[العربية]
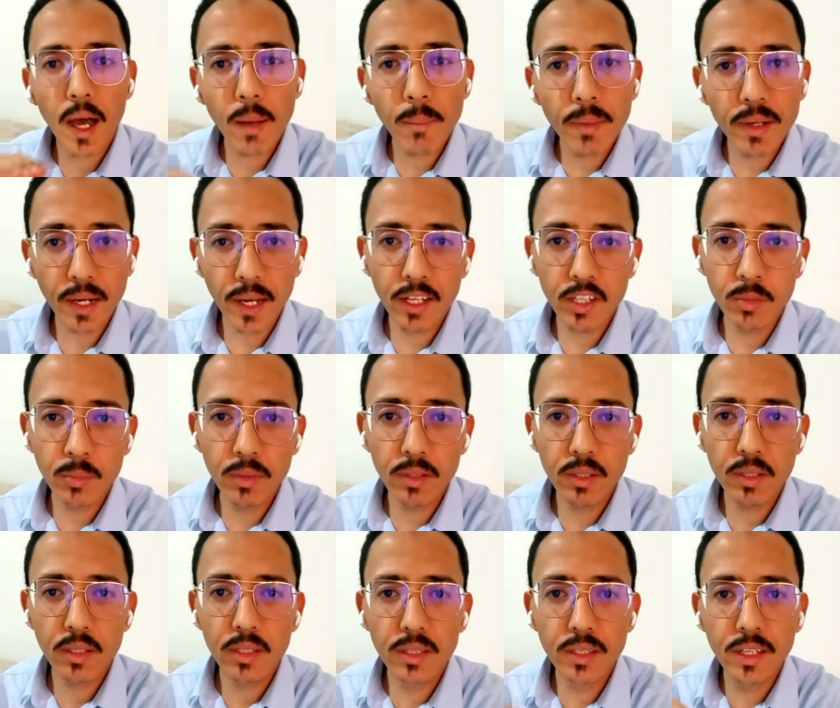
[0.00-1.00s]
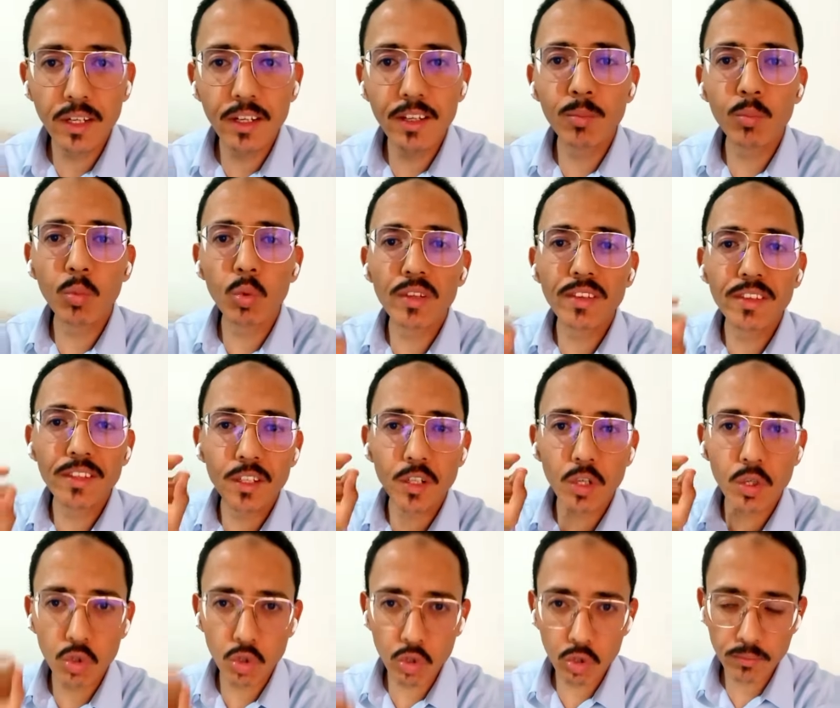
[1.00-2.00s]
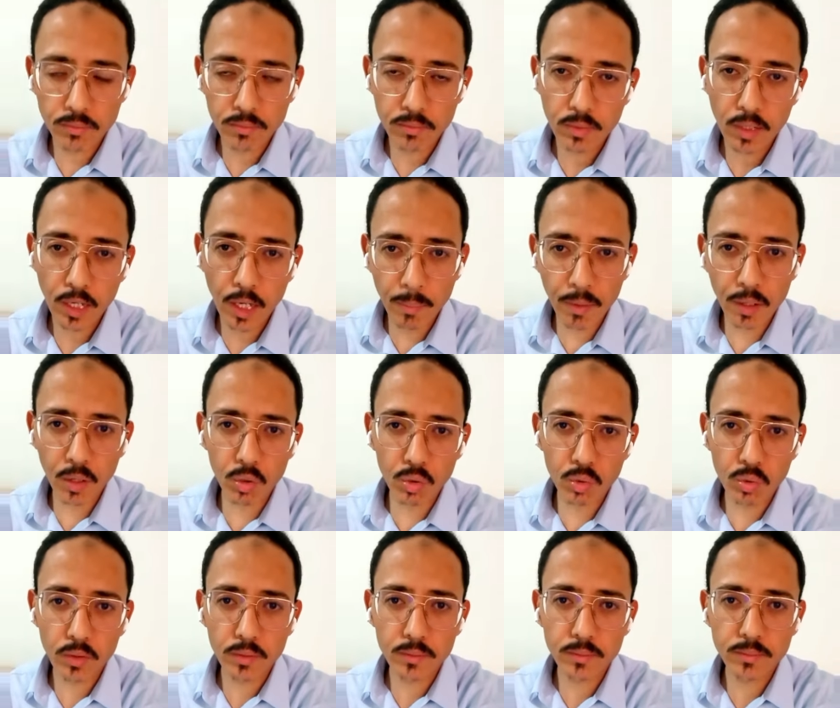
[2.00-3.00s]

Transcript: امر حتمي يلزم يصير اليوم قبل غدو